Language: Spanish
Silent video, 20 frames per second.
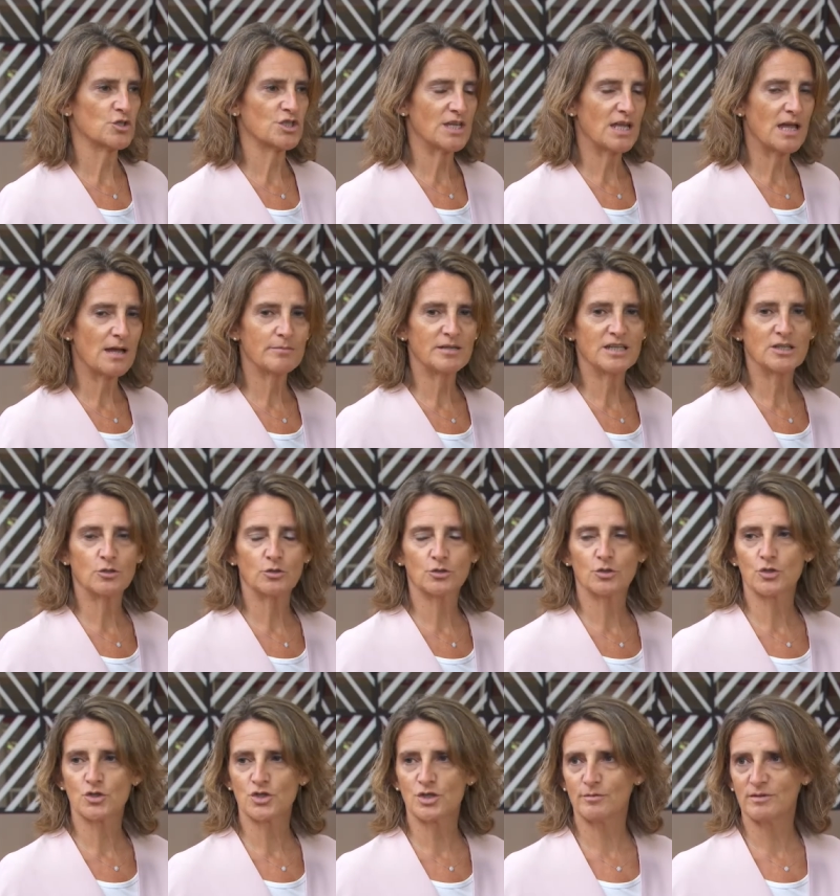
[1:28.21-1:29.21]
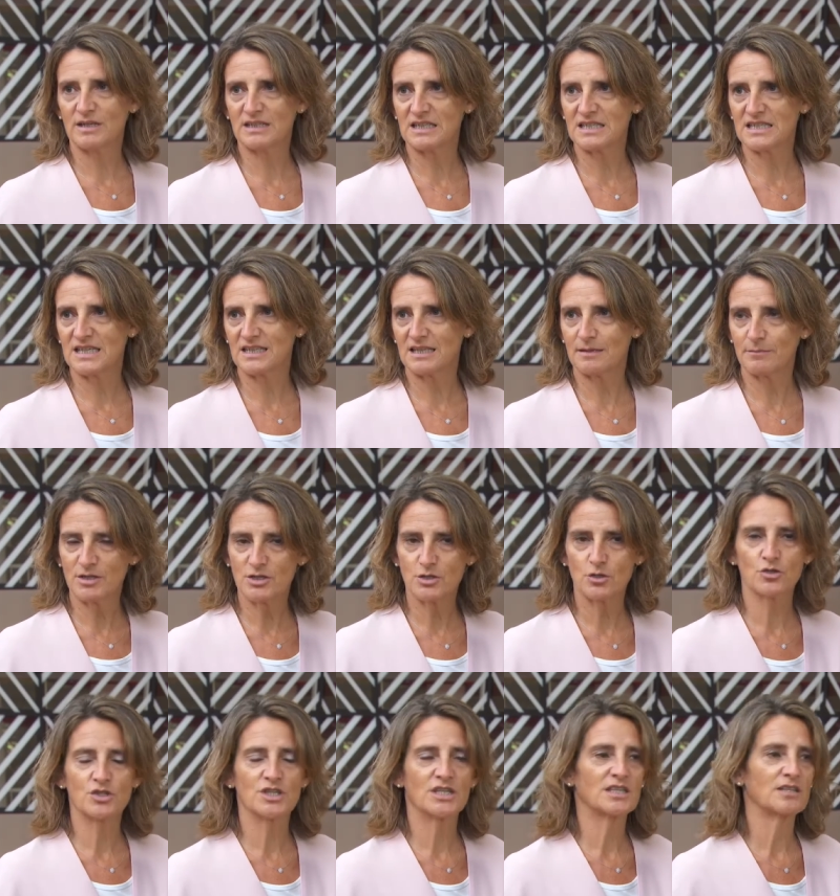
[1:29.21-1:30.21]
Se abren otros debates que también
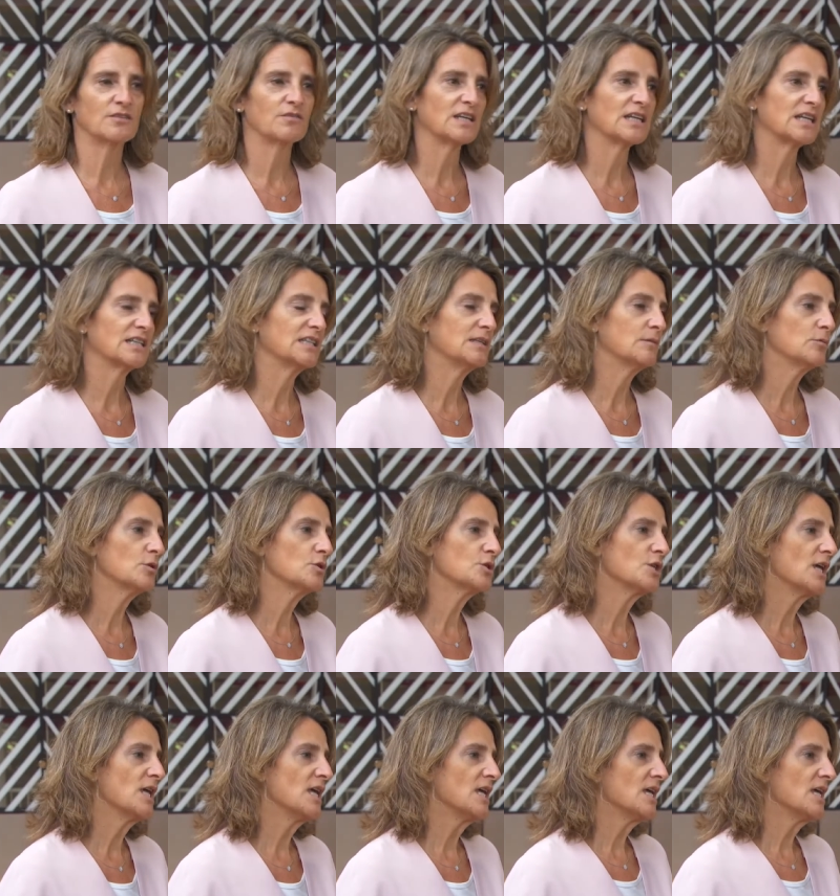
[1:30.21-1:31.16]
son significativos.